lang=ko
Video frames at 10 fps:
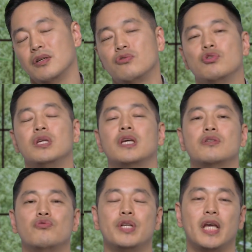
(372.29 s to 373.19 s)

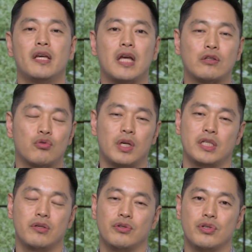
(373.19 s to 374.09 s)
주님께서 우리에게
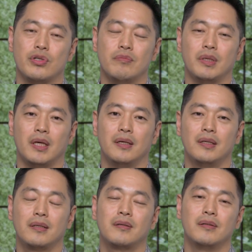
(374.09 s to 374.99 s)
약속하신 것이 있습니다.
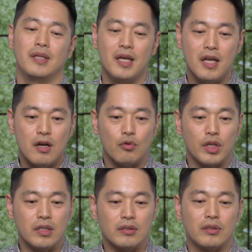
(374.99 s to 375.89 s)
그런데
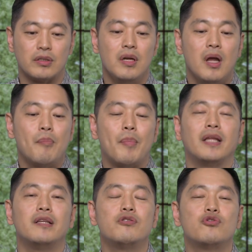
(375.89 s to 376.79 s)
우리는 그것을
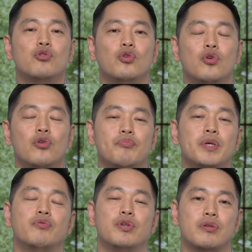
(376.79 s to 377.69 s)
받을 줄로
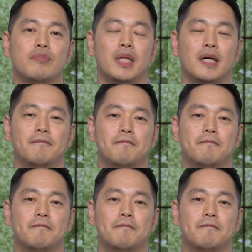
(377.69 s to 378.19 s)
믿고 있습니다.